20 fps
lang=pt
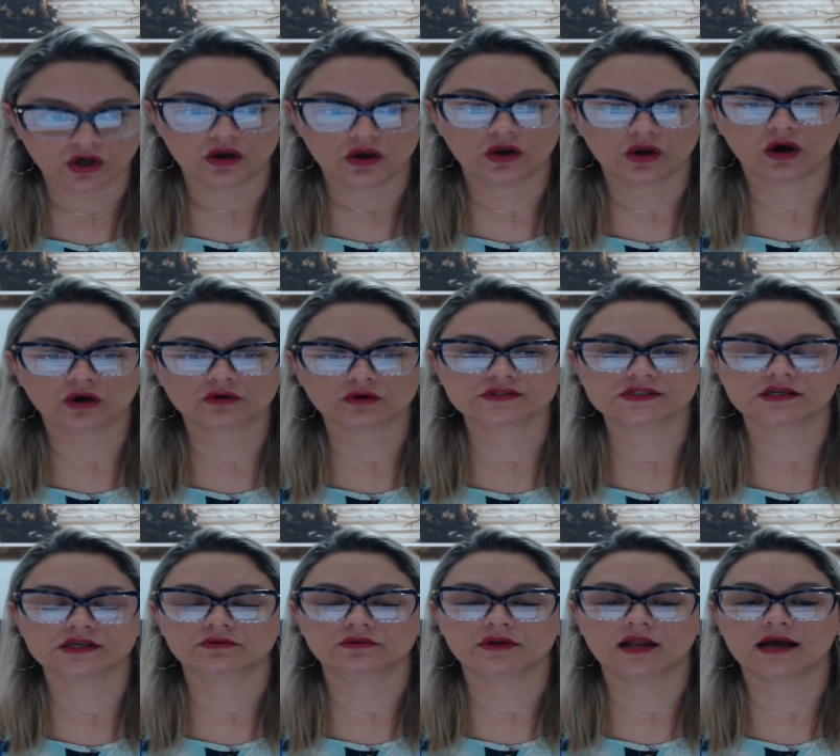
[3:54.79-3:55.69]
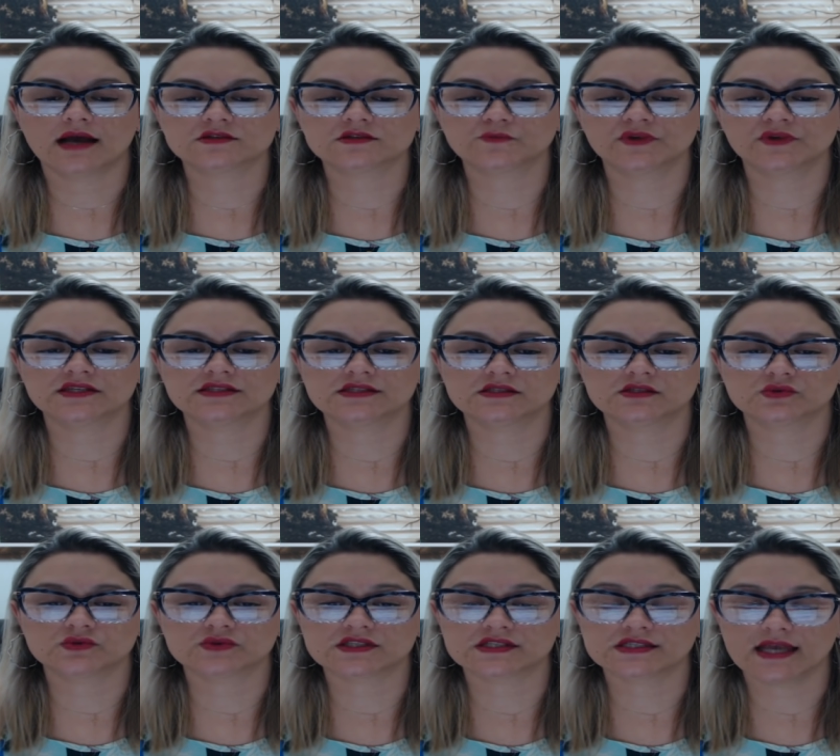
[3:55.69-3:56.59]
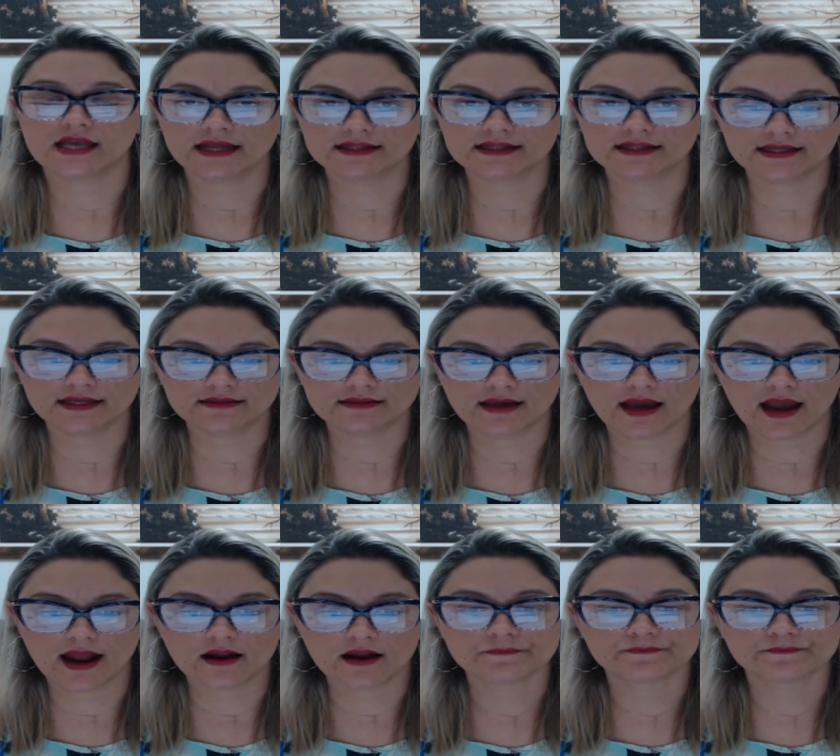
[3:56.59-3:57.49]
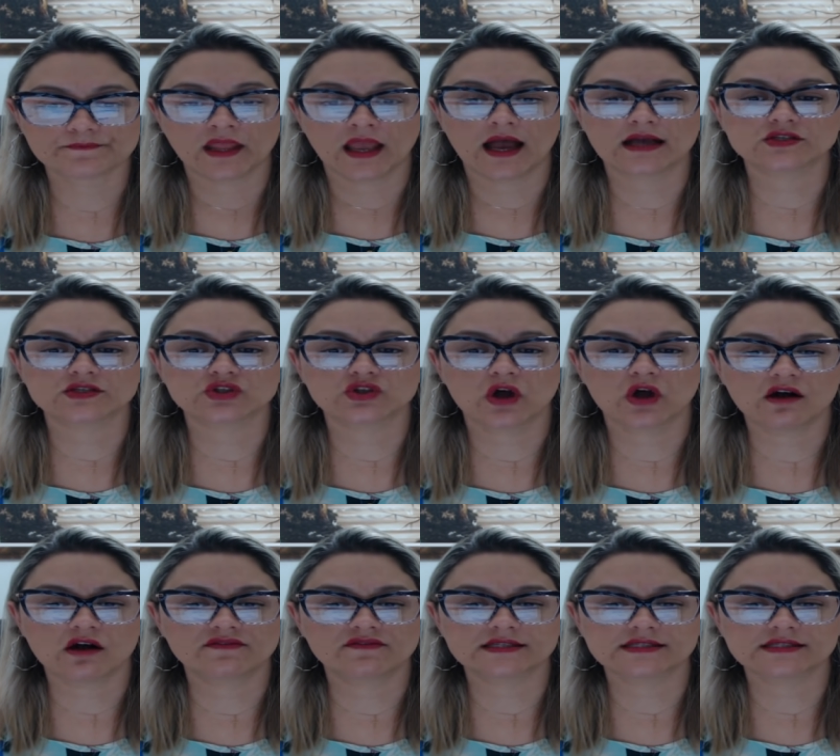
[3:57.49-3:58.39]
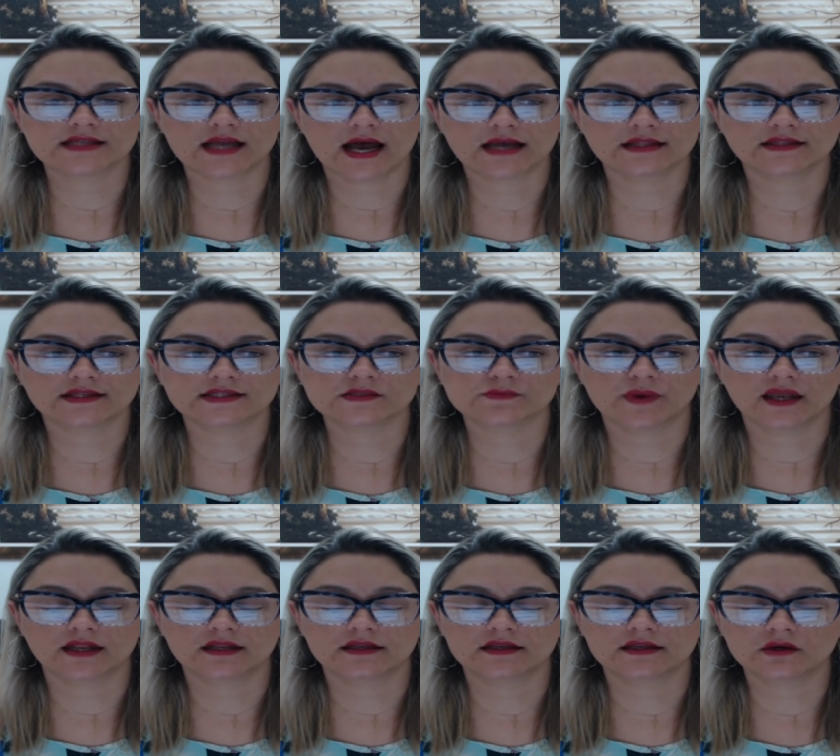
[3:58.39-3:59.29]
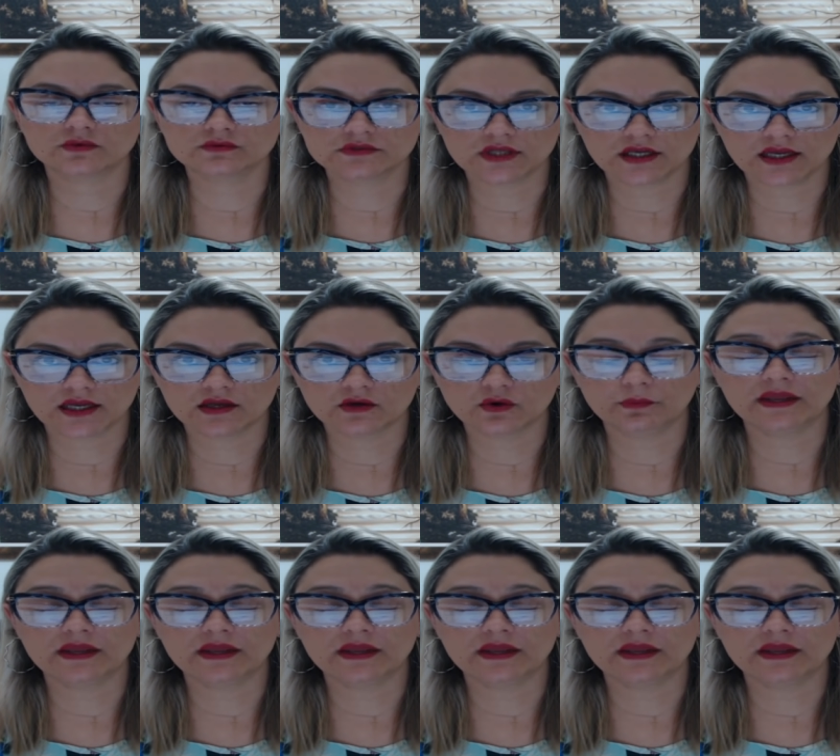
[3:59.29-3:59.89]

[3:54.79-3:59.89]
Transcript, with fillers: Logo, os segurados precisam se atentar às novas datas para não ter o